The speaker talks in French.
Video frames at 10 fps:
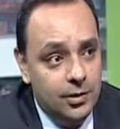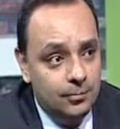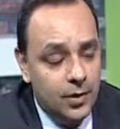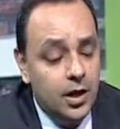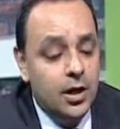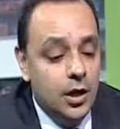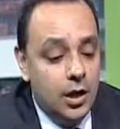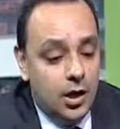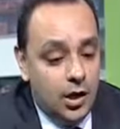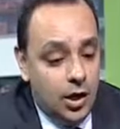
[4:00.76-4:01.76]
les i. Mm.
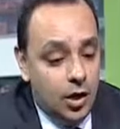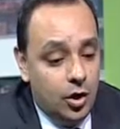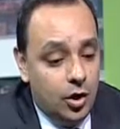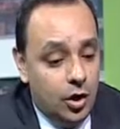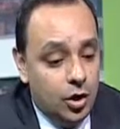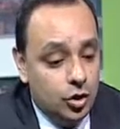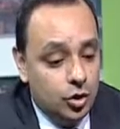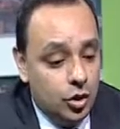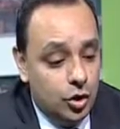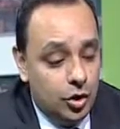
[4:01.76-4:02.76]

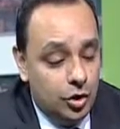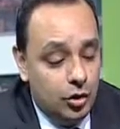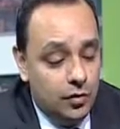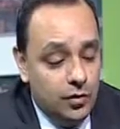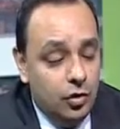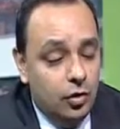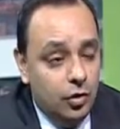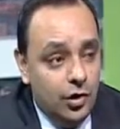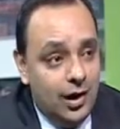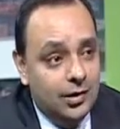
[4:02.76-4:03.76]
Euh, euh, si
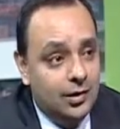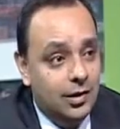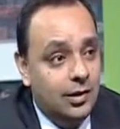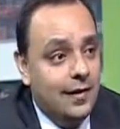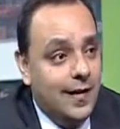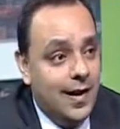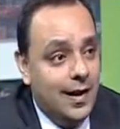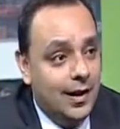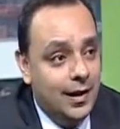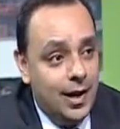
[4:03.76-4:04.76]
on regarde
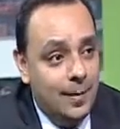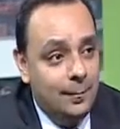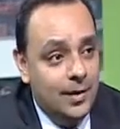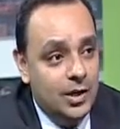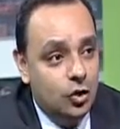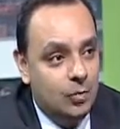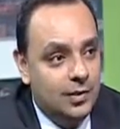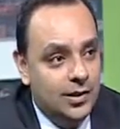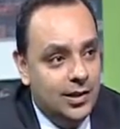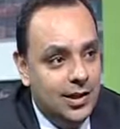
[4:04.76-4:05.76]
un pays
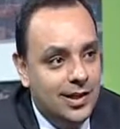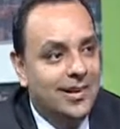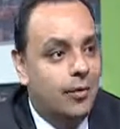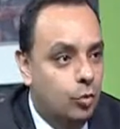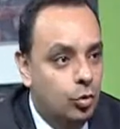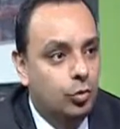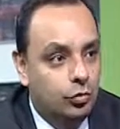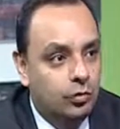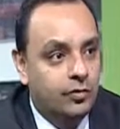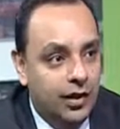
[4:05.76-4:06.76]
comme l'Italie qui a
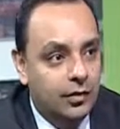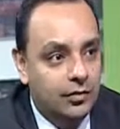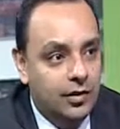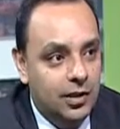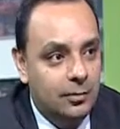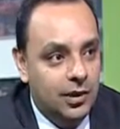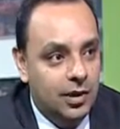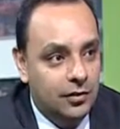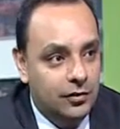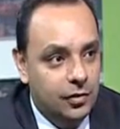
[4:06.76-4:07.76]
beaucoup souffert de cette
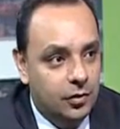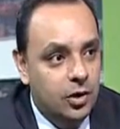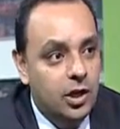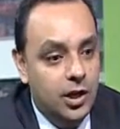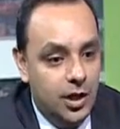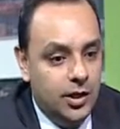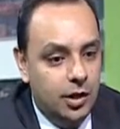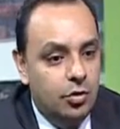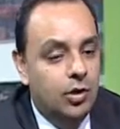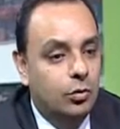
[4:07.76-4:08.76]
immigration
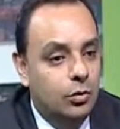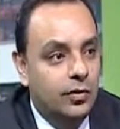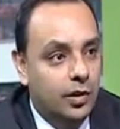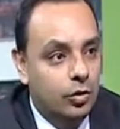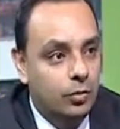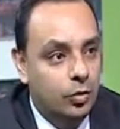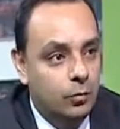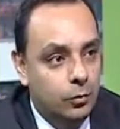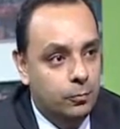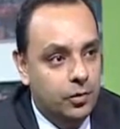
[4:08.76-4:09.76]
et qui a eu un
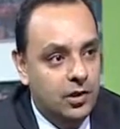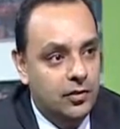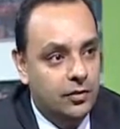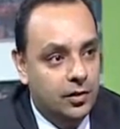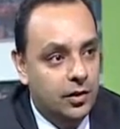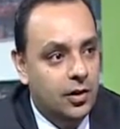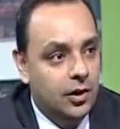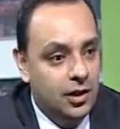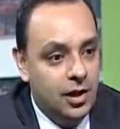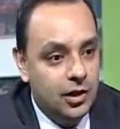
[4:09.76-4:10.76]
gouvernement populiste
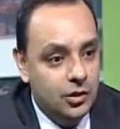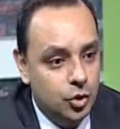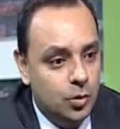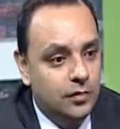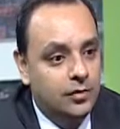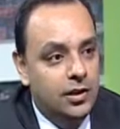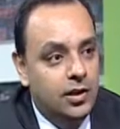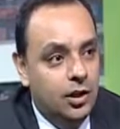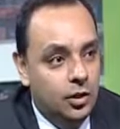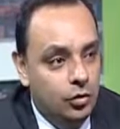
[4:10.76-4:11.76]
qui a
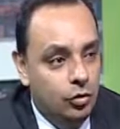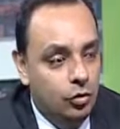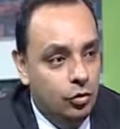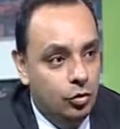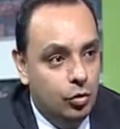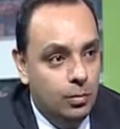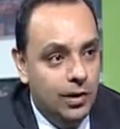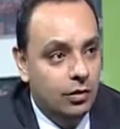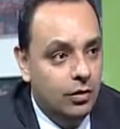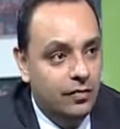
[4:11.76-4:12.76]
choisi de,
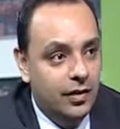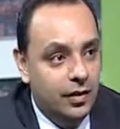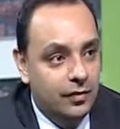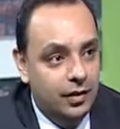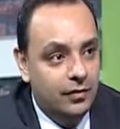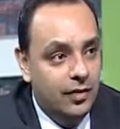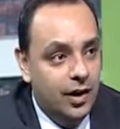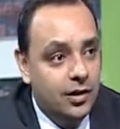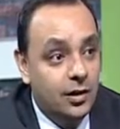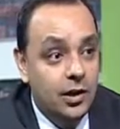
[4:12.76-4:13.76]
de mettre fin à
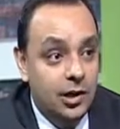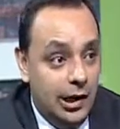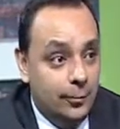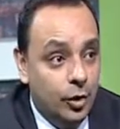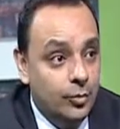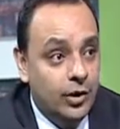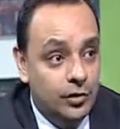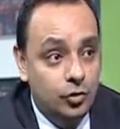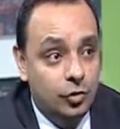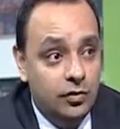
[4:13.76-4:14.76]
cette vague, la
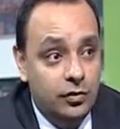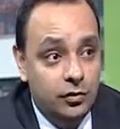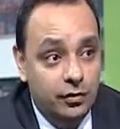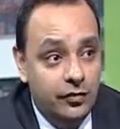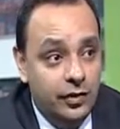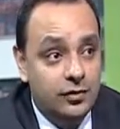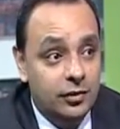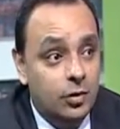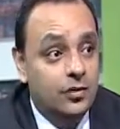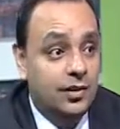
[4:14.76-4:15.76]
première chose qu'ils ont
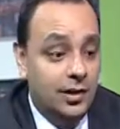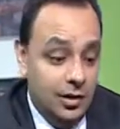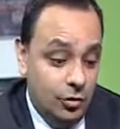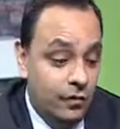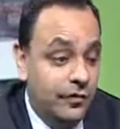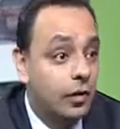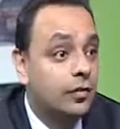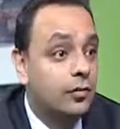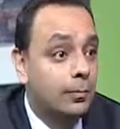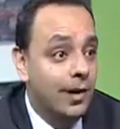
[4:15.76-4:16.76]
fait, c'est quoi C'est la
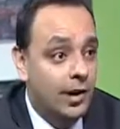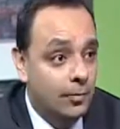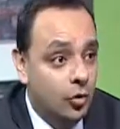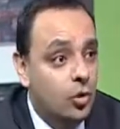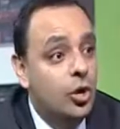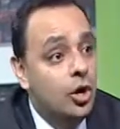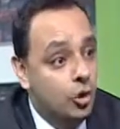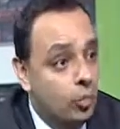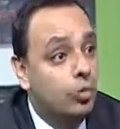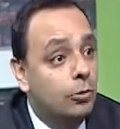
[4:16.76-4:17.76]
conférence de Palermo
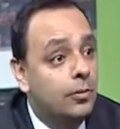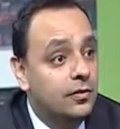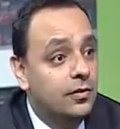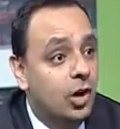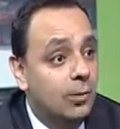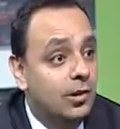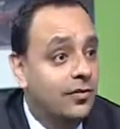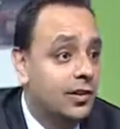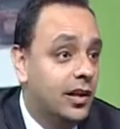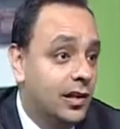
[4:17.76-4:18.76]
où le président
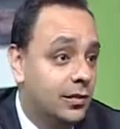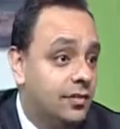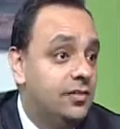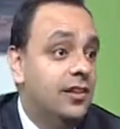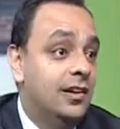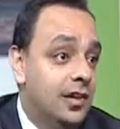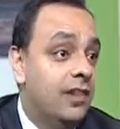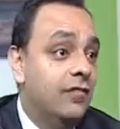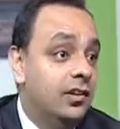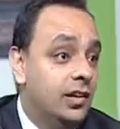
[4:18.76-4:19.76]
Abdel Fattah el-Sisi
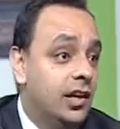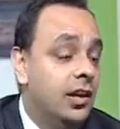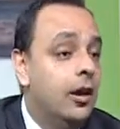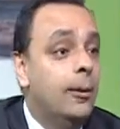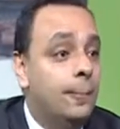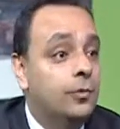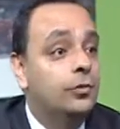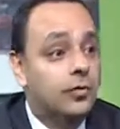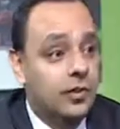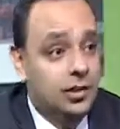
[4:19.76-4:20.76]
a été invité
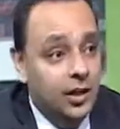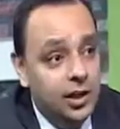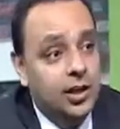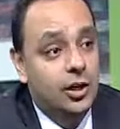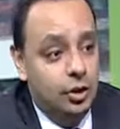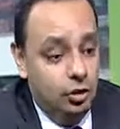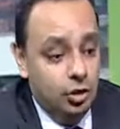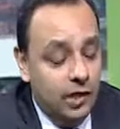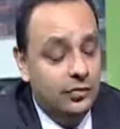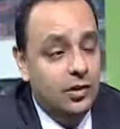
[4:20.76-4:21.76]
parce que c'était
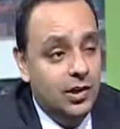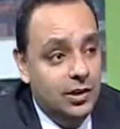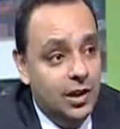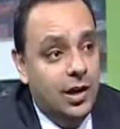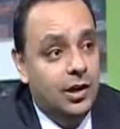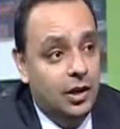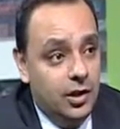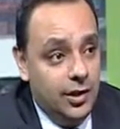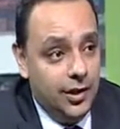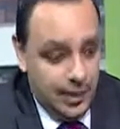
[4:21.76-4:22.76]
le chef de
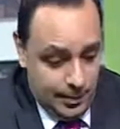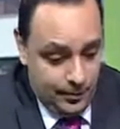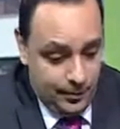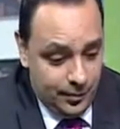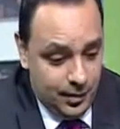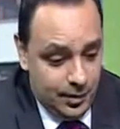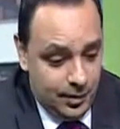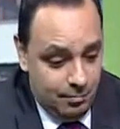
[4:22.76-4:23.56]
l'État euh,